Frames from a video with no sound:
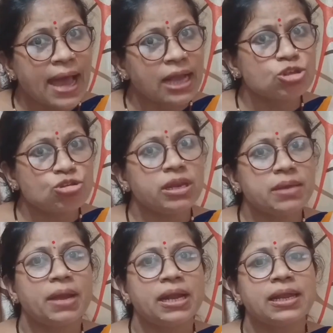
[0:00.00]

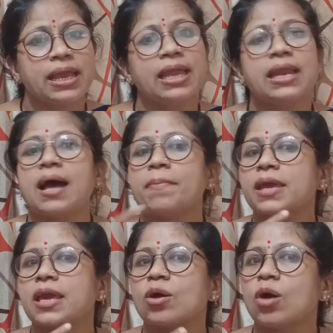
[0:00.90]
एक्चुअली मेंटेन
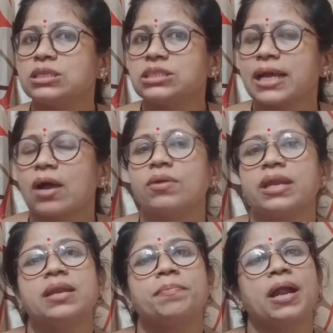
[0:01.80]
आपके कॉस्ट
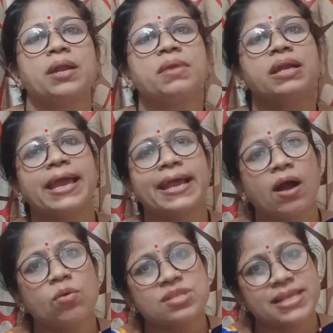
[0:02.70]
अकाउंटिंग डिपार्टमेंट या
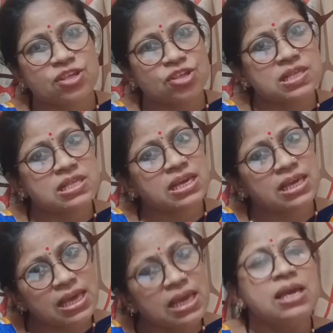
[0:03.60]
अकाउंट सेक्शन से
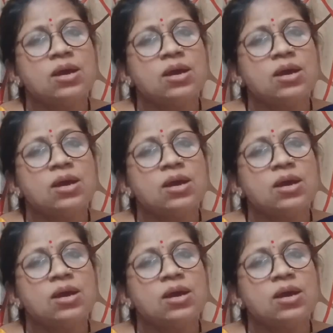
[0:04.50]
ही